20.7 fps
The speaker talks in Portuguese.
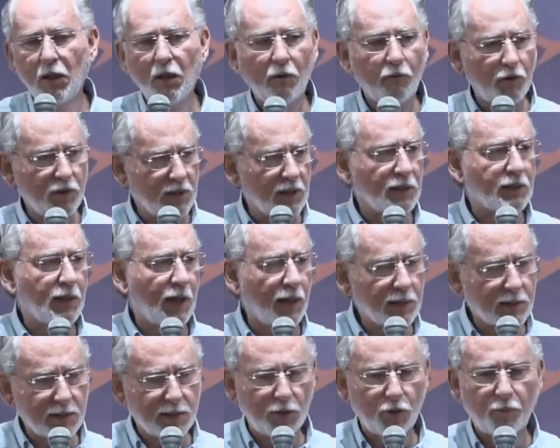Você dá,
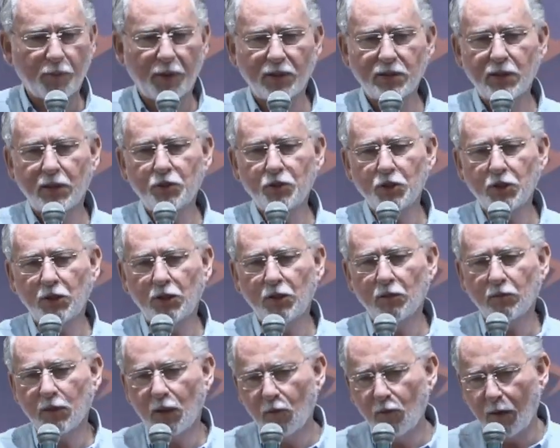sim, um
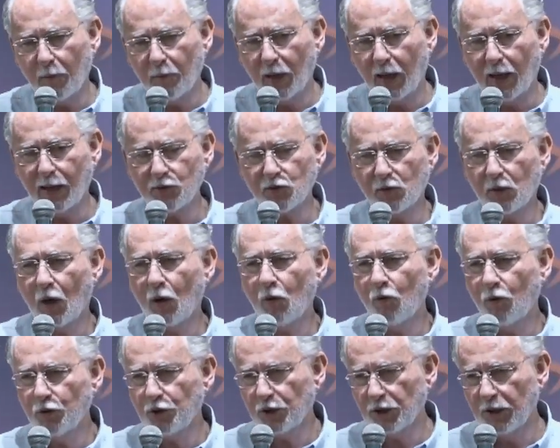presentinho, dá um abraço, dá um
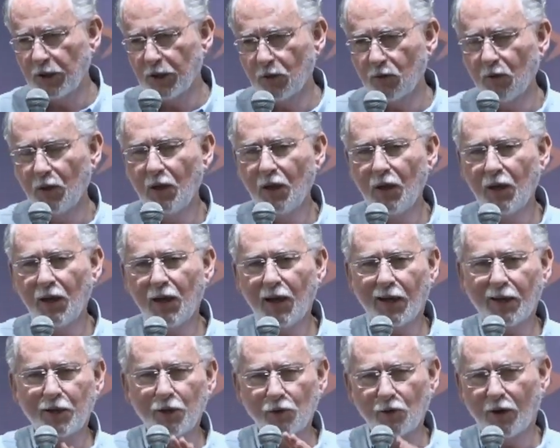aconchego.
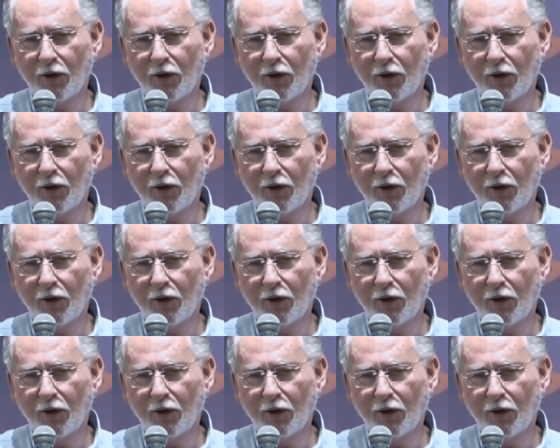Aqui no